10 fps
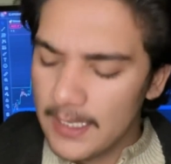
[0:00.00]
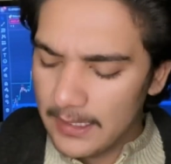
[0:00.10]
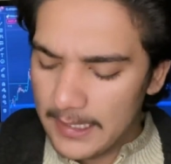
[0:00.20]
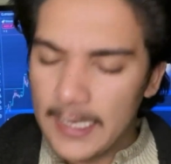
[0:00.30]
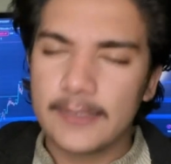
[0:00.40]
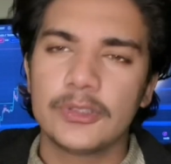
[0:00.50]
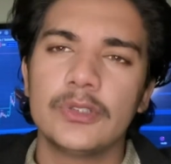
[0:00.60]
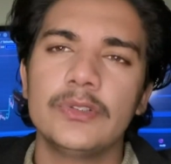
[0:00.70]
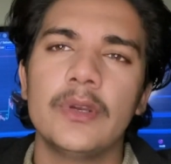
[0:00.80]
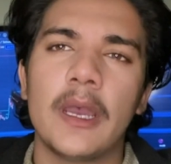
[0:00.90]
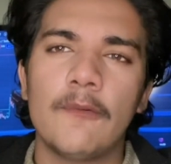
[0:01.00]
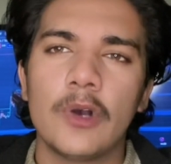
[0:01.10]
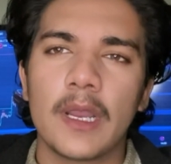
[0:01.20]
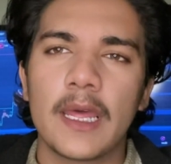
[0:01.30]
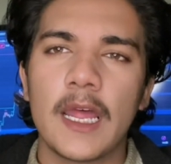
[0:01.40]
लेटसोन जो है वो
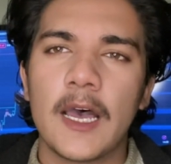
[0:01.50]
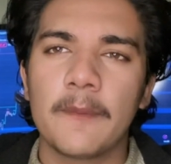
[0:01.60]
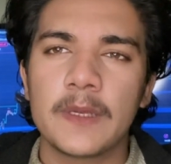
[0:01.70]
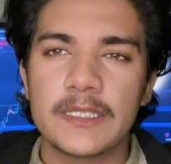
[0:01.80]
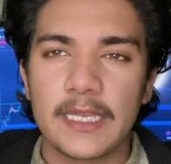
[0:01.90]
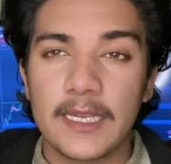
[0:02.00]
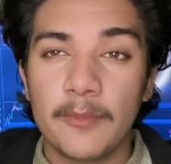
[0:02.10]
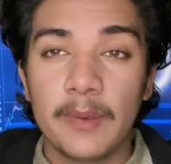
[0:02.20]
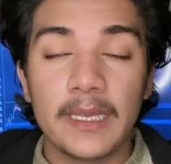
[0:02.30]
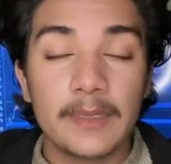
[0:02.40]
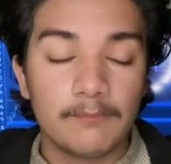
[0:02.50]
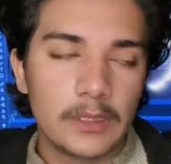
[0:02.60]
अगर आपके चैनल पे